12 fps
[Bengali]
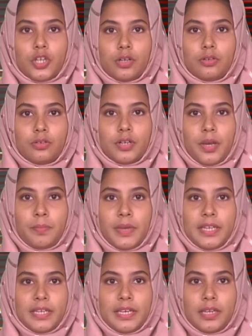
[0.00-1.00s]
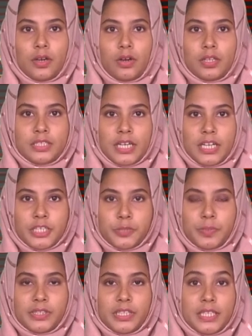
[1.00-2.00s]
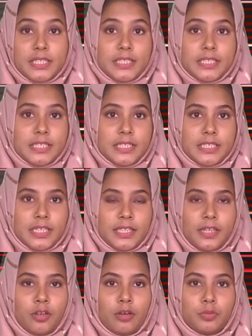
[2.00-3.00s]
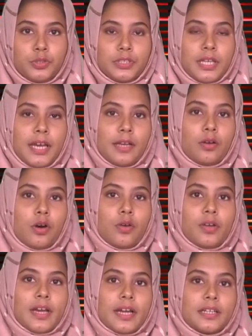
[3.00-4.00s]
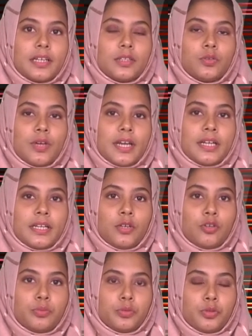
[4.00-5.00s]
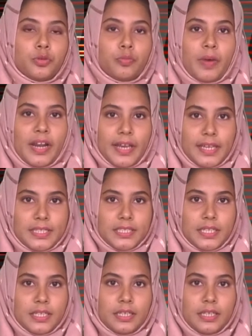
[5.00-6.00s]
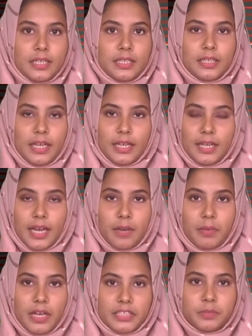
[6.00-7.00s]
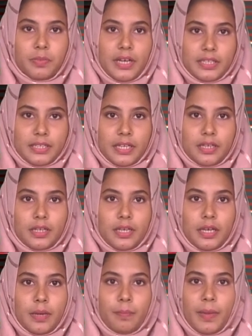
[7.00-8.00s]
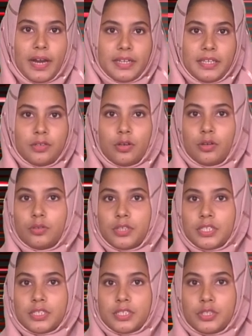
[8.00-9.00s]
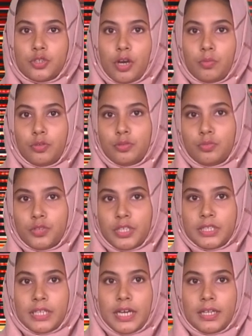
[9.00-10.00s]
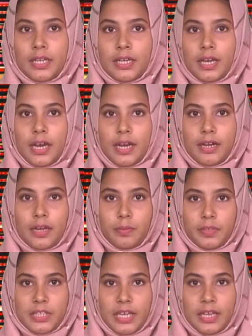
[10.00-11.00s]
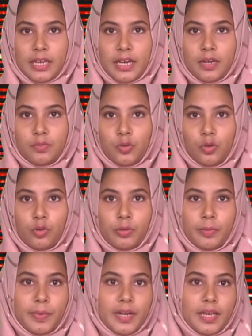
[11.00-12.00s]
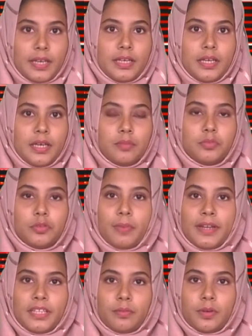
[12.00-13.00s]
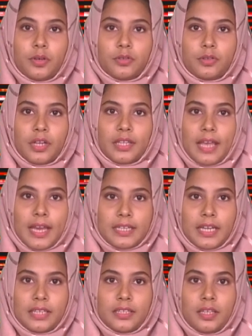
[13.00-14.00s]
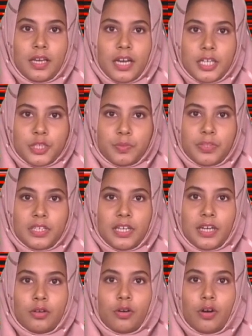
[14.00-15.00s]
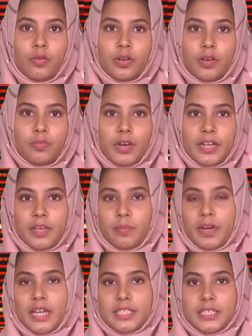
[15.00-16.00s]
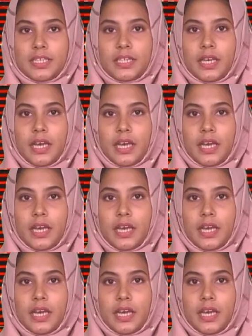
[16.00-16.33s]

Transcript: চট্টগ্রাম মেডিকেল কলেজ হাসপাতালে চিকিৎসাধীন অবস্থায় করোনা আক্রান্ত এক গৃহবধূ মারা গেছেন তার নাম আসমা আক্তার বাড়ি নগরীর ডবল মুরিং থানার আগ্রাবাদ এলাকার মৌলভীপাড়ায় বুধবার দিবাগত রাত একটায় তিনি হাসপাতালের করোনা ওয়ার্ডে মারা যান